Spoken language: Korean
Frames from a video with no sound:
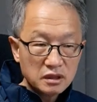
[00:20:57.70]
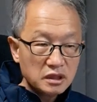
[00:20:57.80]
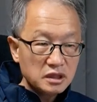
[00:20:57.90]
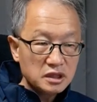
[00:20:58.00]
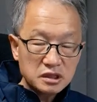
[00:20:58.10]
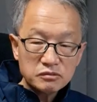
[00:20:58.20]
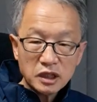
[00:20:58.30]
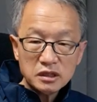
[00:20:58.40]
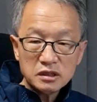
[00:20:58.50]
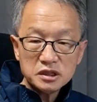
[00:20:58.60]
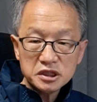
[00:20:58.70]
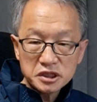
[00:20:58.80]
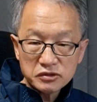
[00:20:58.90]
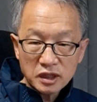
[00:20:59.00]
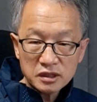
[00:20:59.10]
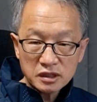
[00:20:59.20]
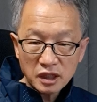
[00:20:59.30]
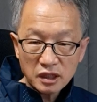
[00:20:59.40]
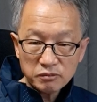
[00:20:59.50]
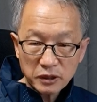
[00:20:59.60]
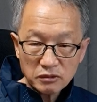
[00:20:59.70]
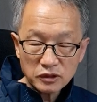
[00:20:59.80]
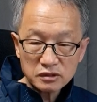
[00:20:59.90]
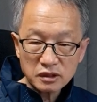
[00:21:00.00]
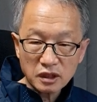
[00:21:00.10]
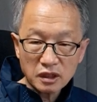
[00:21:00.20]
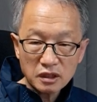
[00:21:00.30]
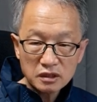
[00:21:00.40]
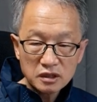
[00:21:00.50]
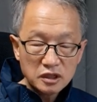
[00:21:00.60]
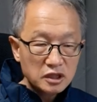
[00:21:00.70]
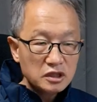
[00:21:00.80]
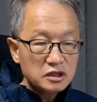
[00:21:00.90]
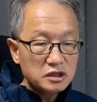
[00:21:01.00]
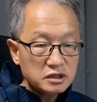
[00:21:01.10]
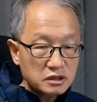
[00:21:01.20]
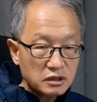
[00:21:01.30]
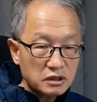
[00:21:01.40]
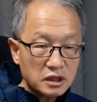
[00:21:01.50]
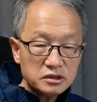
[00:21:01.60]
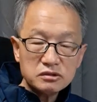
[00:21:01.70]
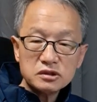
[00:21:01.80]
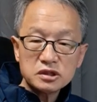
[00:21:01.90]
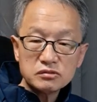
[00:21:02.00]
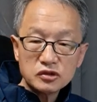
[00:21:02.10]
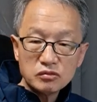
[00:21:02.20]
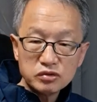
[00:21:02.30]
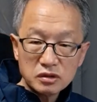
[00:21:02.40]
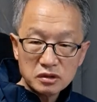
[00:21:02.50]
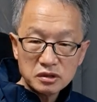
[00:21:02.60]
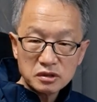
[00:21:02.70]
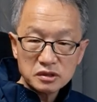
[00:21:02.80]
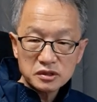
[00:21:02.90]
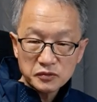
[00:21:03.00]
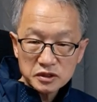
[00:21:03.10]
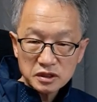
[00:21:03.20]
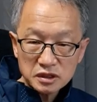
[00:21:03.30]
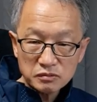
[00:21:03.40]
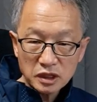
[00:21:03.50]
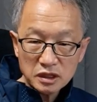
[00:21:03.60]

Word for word: 이승만이는 잊지도 않는 나라를 팔아먹더라. 이걸 가지고 지금도 물건으로 찌면서 이승만이를